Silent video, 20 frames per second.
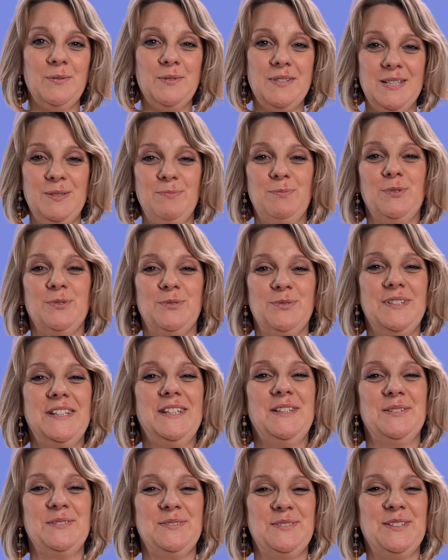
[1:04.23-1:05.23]
aussi pour tous
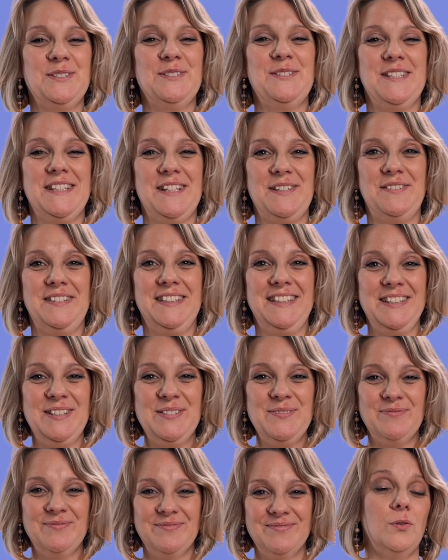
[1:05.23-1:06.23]
les temps forts de sa vie.
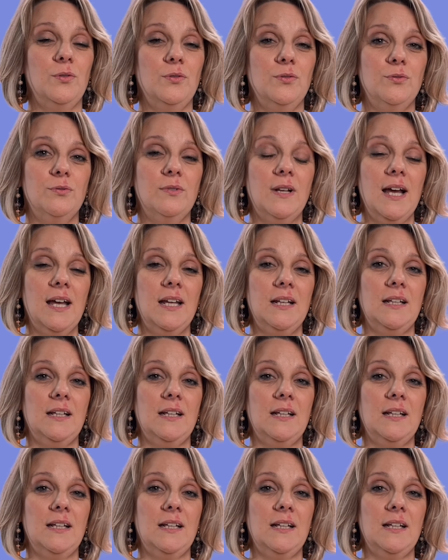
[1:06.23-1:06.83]
Une doula,